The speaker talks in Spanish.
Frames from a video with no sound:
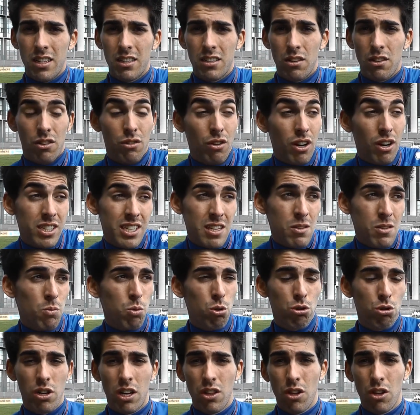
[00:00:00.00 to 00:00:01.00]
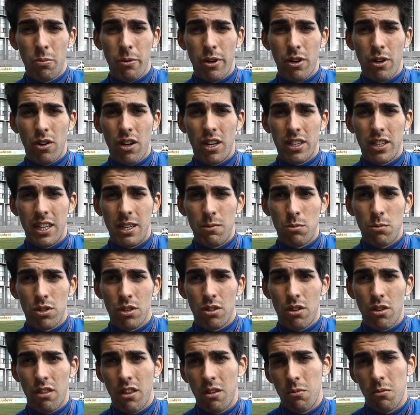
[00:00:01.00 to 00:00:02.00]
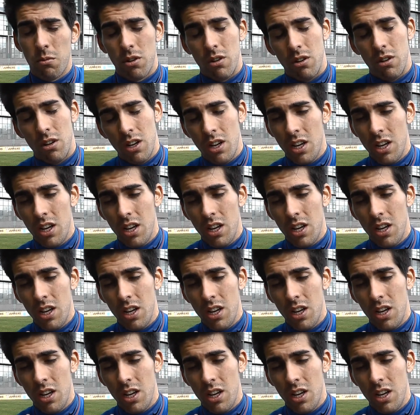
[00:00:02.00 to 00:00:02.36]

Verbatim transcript: Nosotros la estamos buscando, pero no la tenemos, entonces bueno,